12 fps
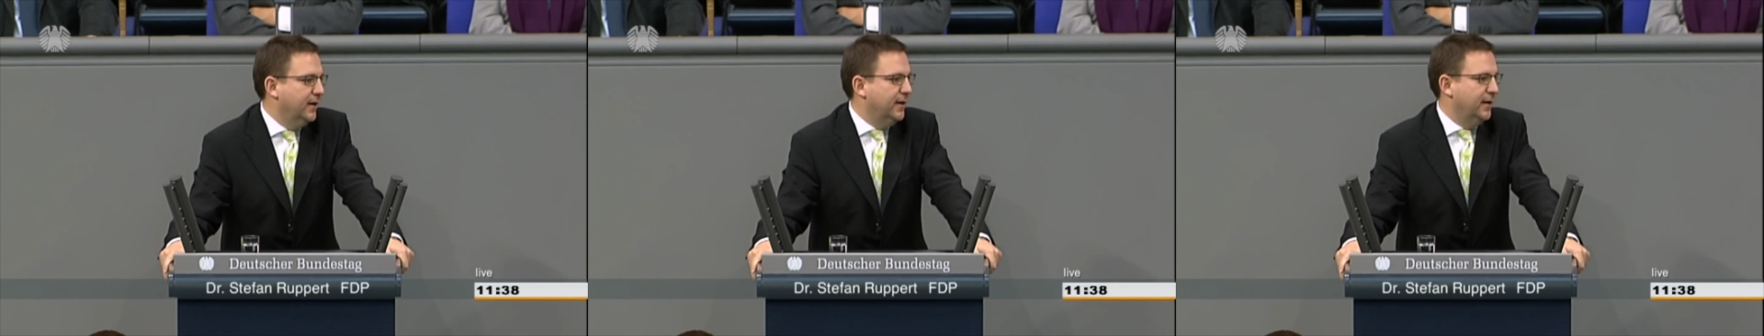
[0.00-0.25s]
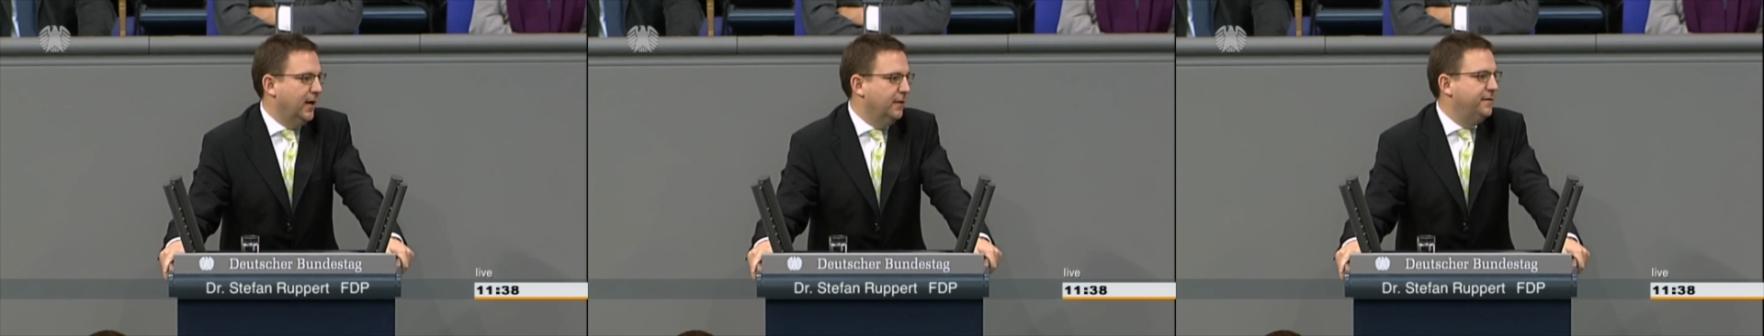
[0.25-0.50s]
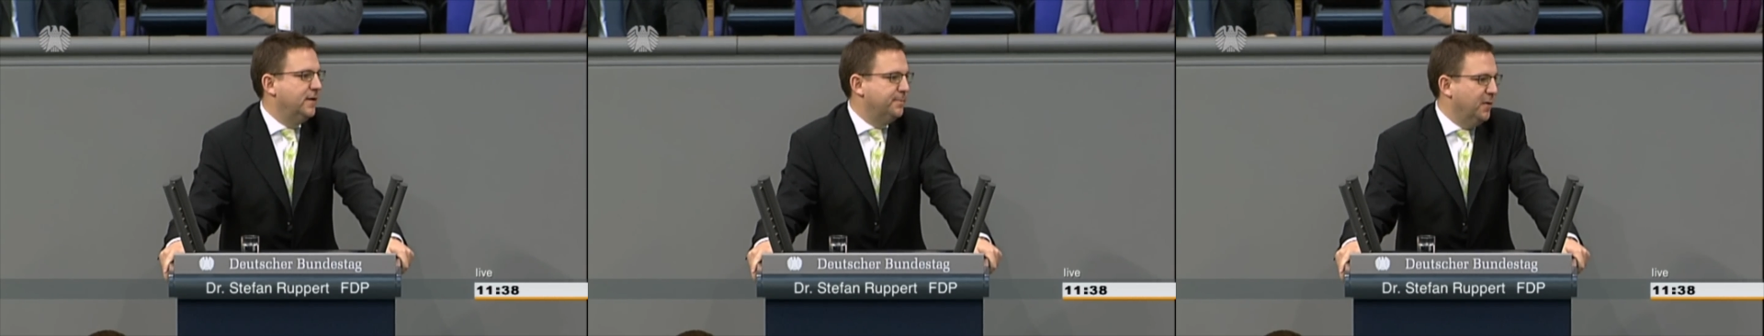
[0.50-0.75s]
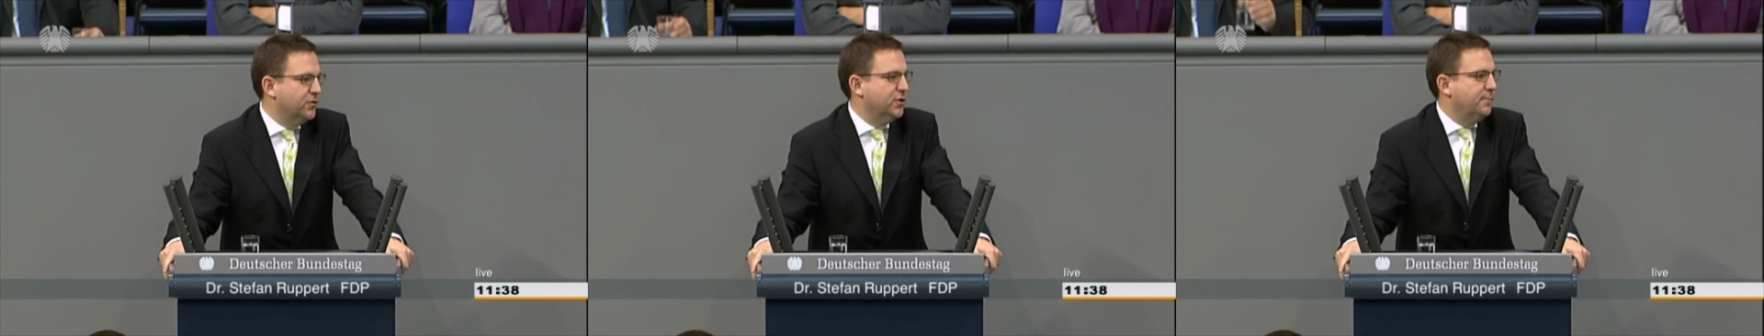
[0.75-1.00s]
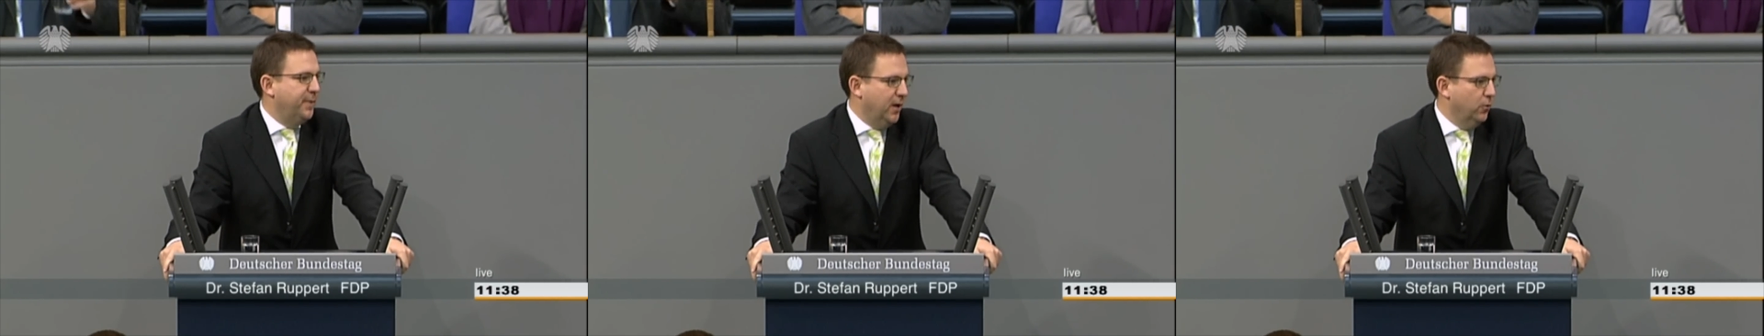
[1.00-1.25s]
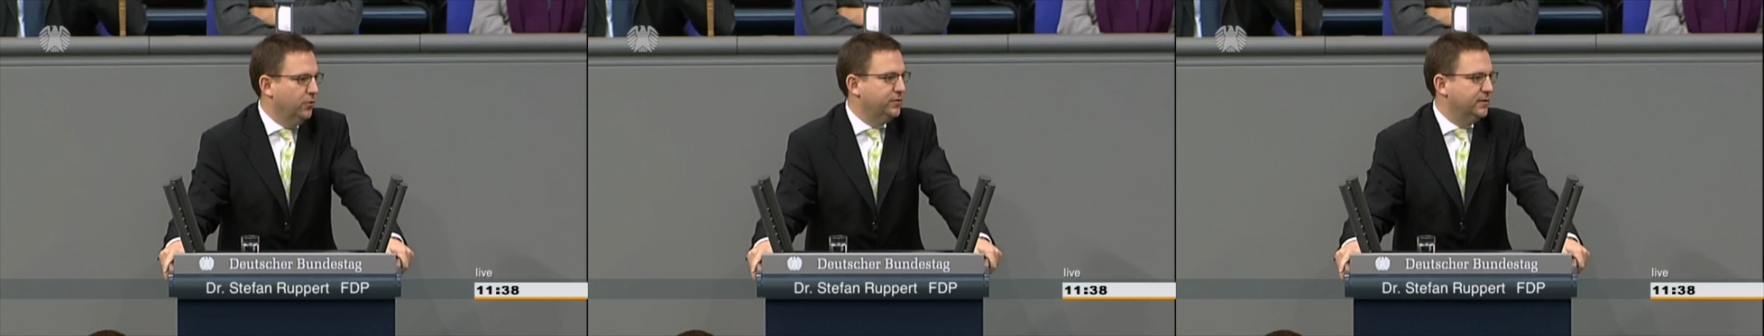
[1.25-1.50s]
Generalfeldmarschall
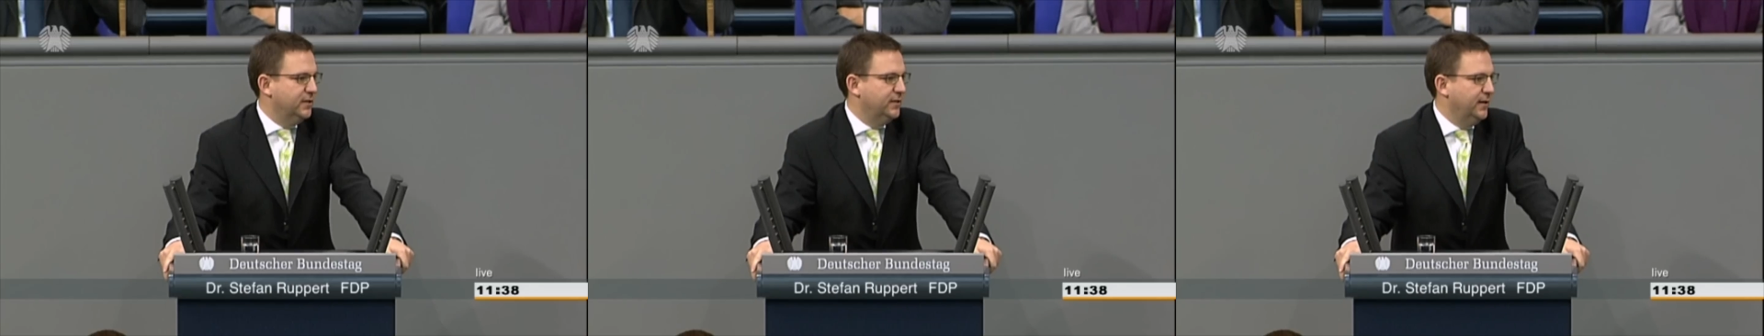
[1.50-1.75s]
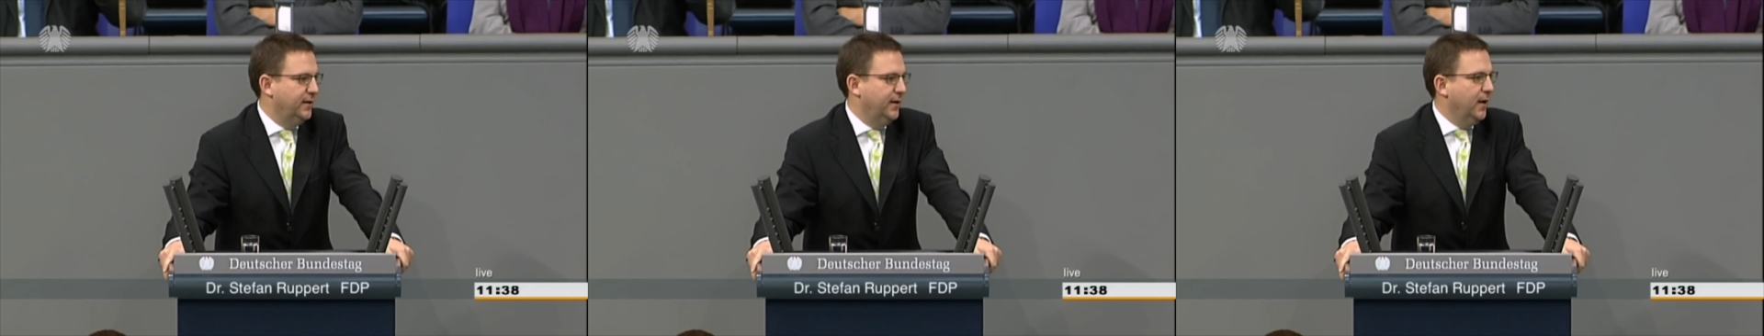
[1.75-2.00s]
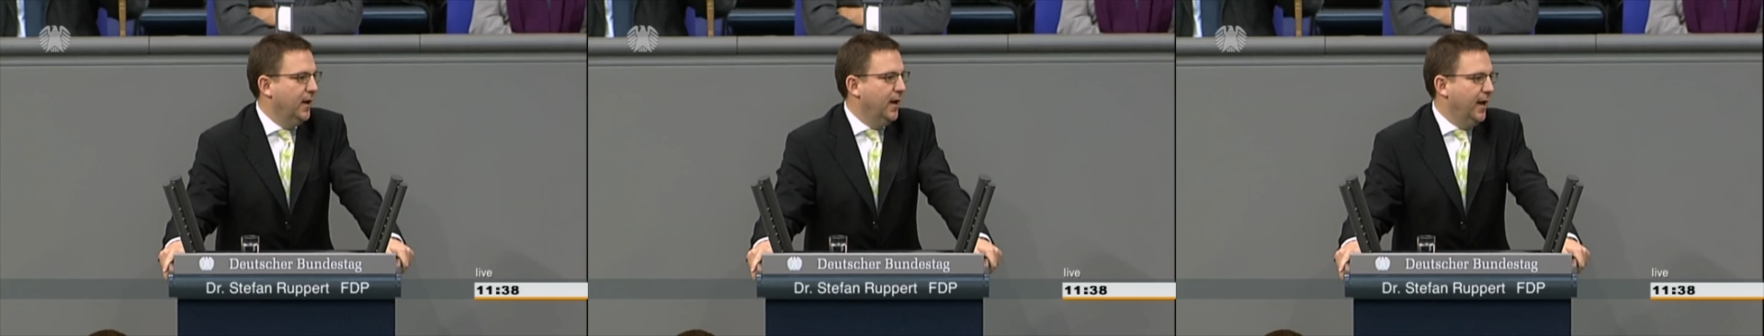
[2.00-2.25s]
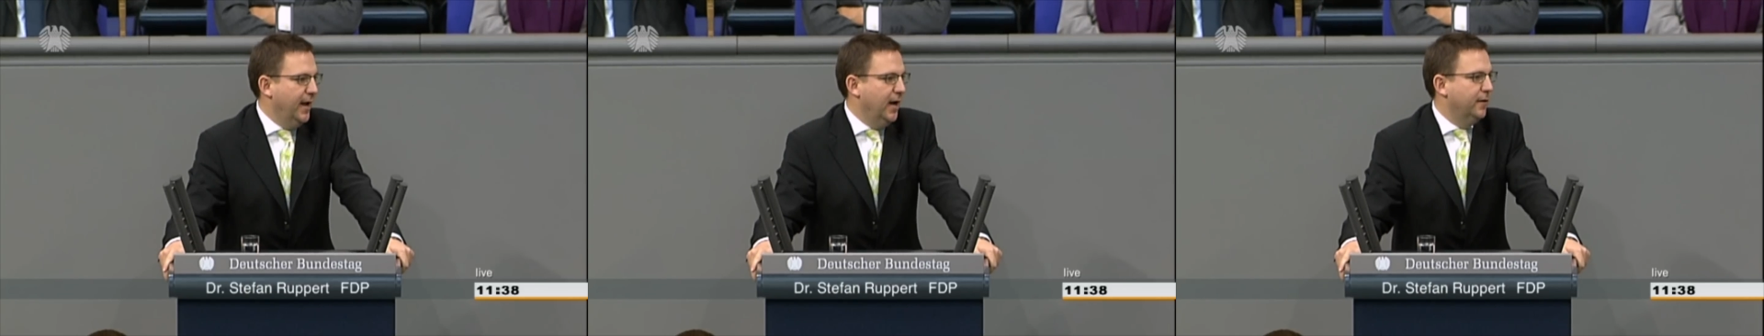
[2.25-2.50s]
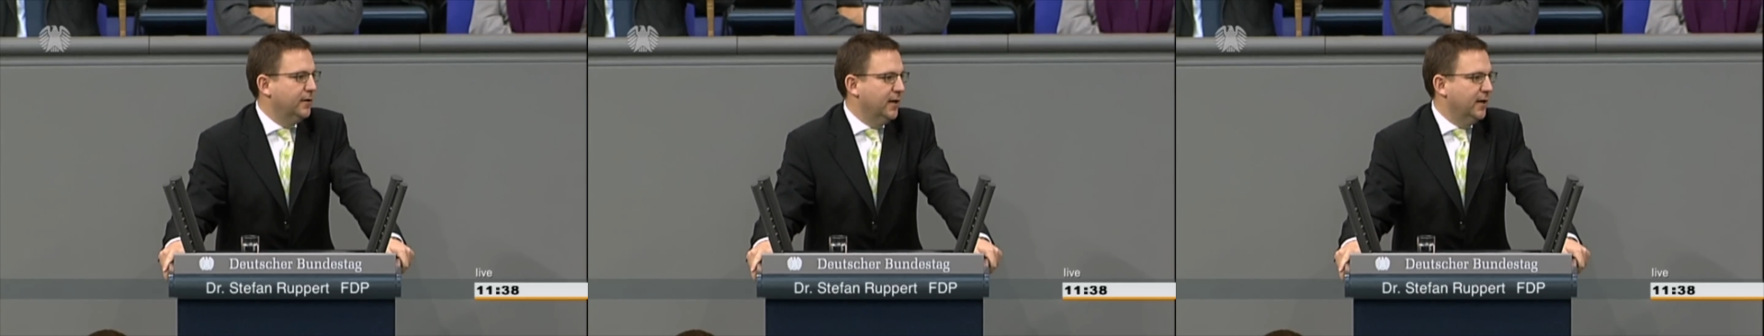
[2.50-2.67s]
Paulus in der DDR